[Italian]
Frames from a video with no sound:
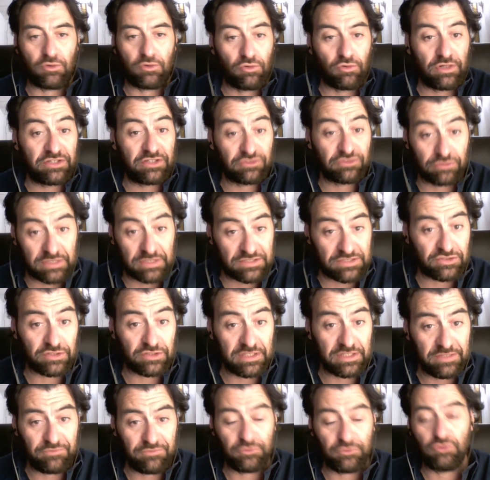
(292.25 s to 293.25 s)
con
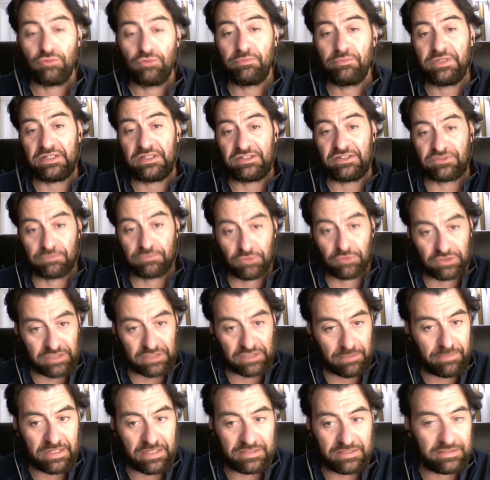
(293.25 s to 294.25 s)
l'esondazione dei fiumi, gli
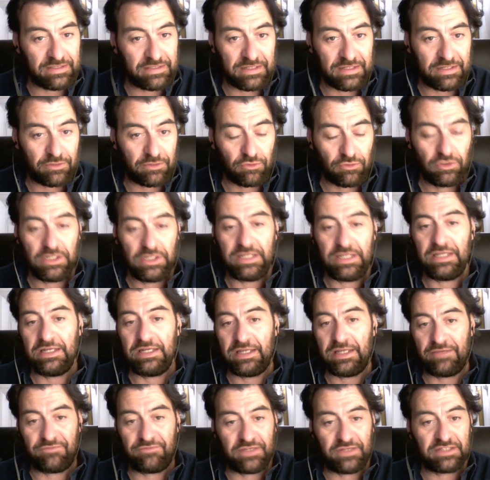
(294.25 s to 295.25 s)
smottamenti delle
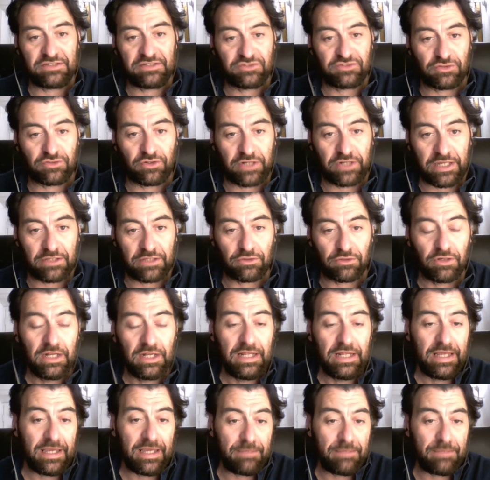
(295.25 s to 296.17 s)
colline e via discorrendo.